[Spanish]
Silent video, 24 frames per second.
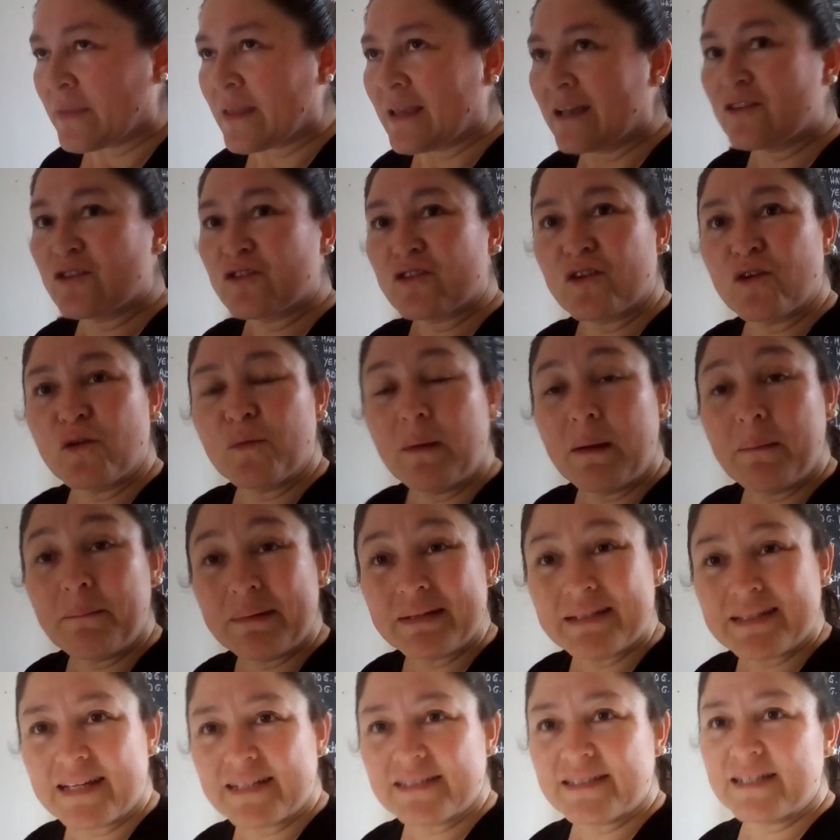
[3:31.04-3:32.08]
Entonces, como
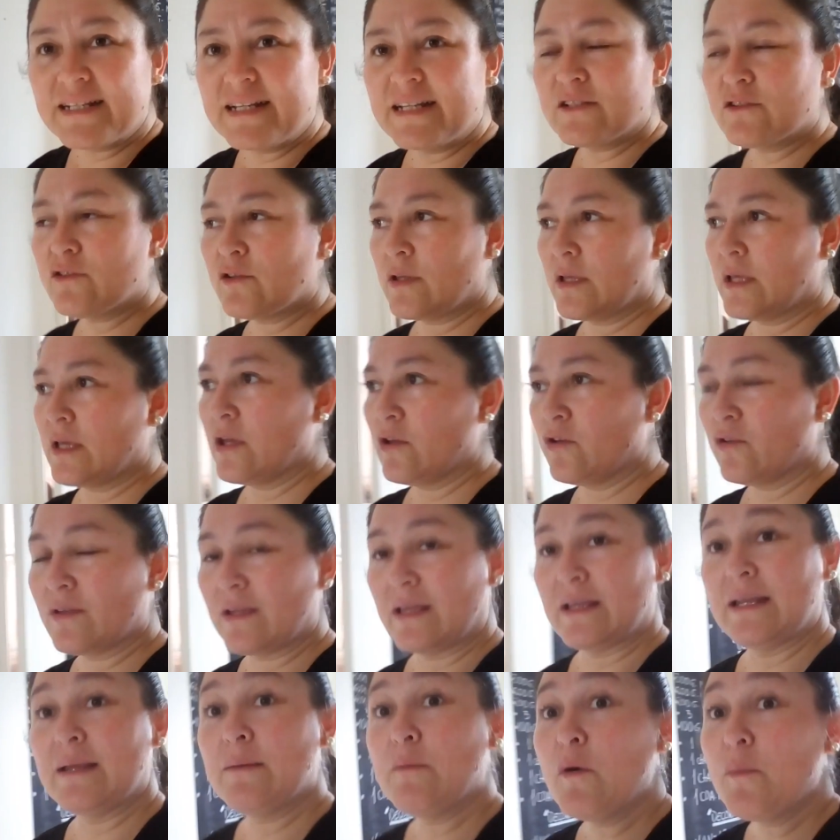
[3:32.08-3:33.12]
empecé a hacer eso, dije yo,
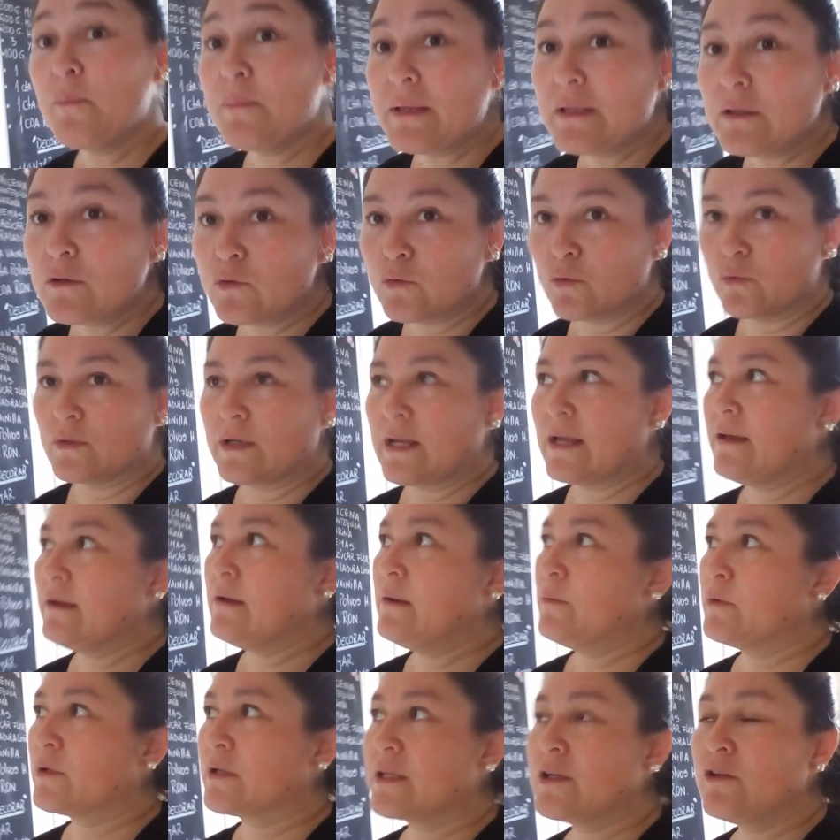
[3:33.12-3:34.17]
tenemos
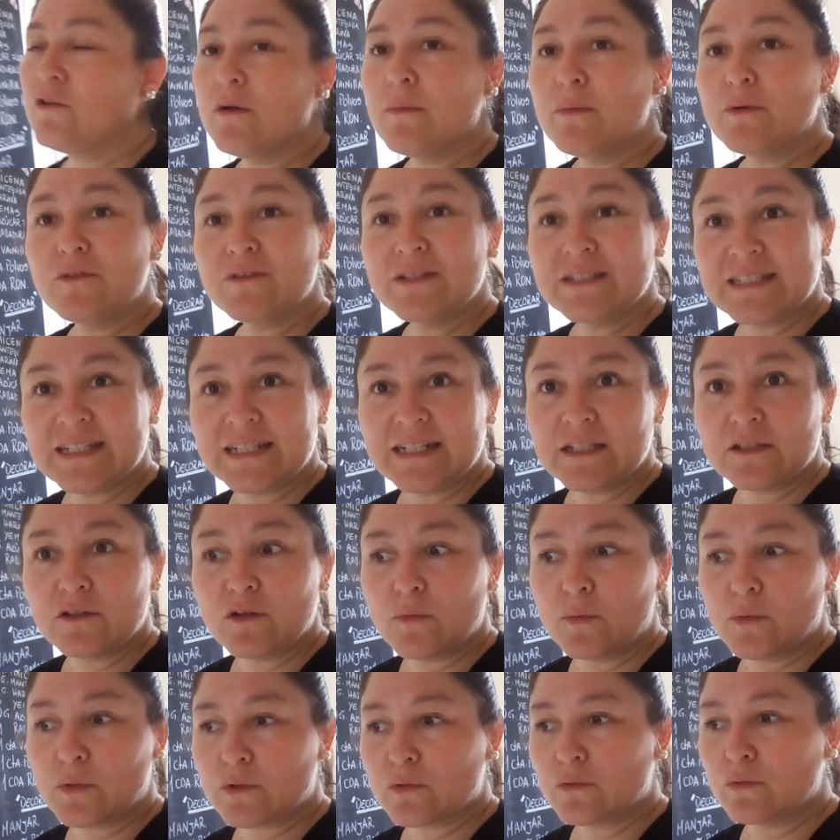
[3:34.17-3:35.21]
pintura, ¿por qué no aprovechar esta
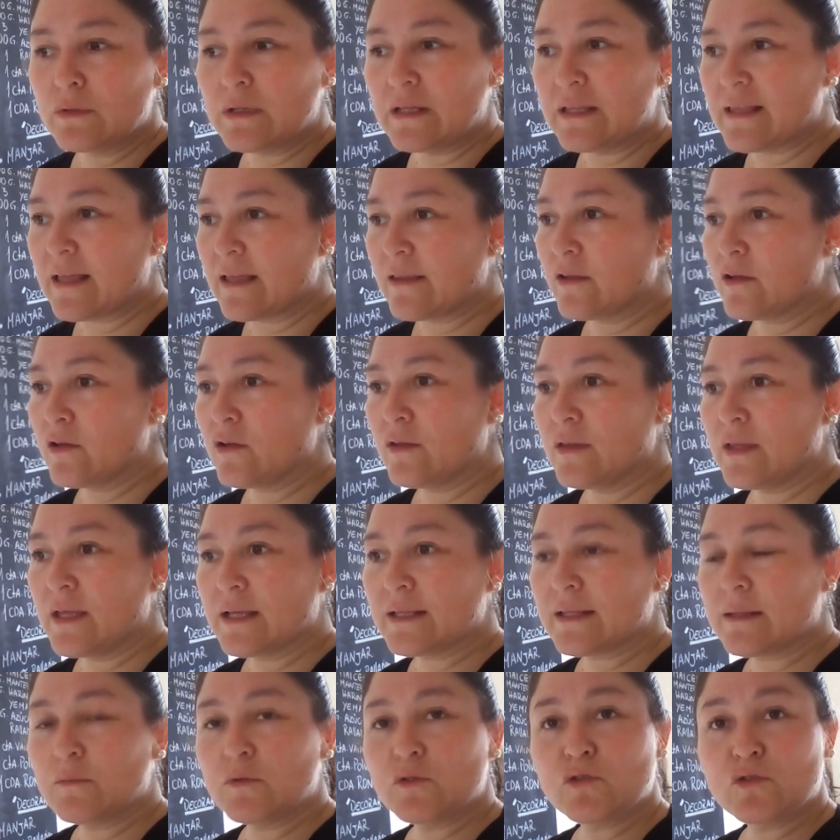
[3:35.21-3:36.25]
oportunidad de que hoy día
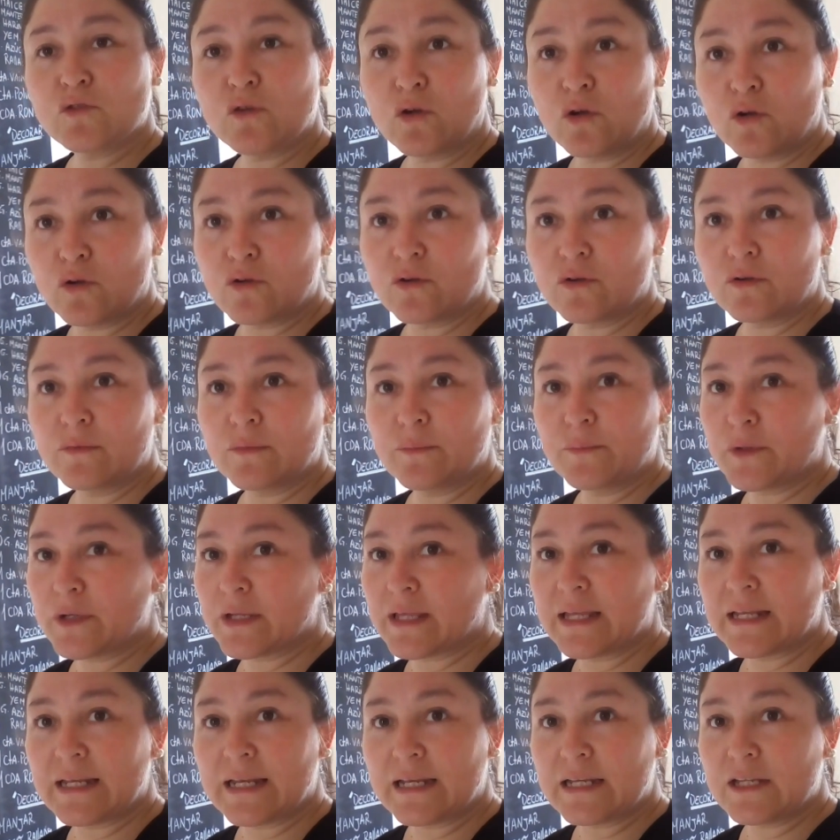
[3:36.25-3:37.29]
estamos solos con,
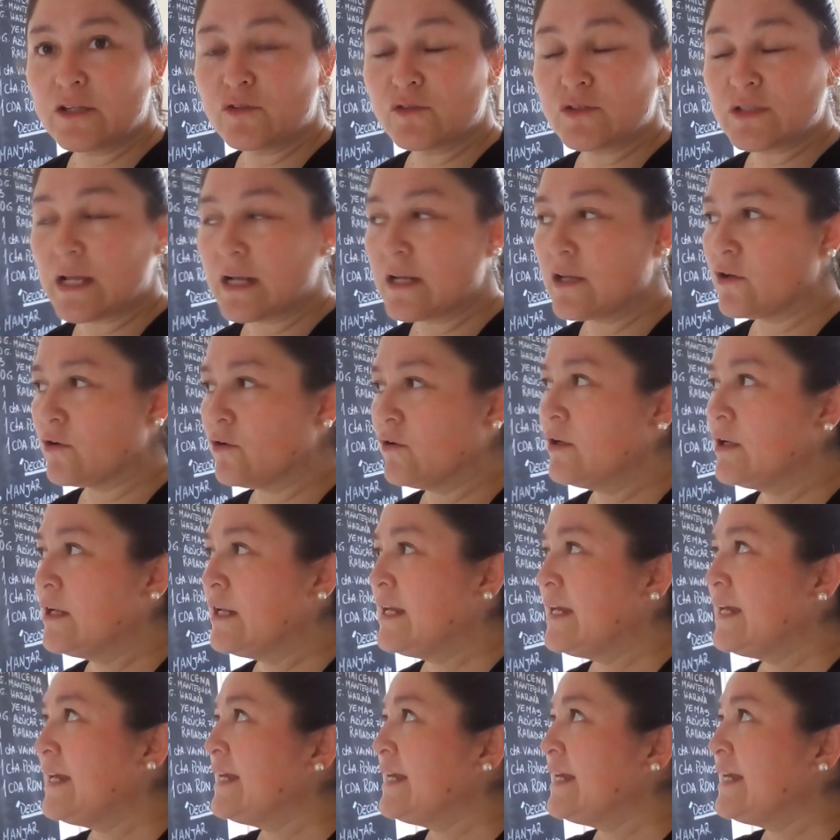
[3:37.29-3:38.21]
porque Nanito salió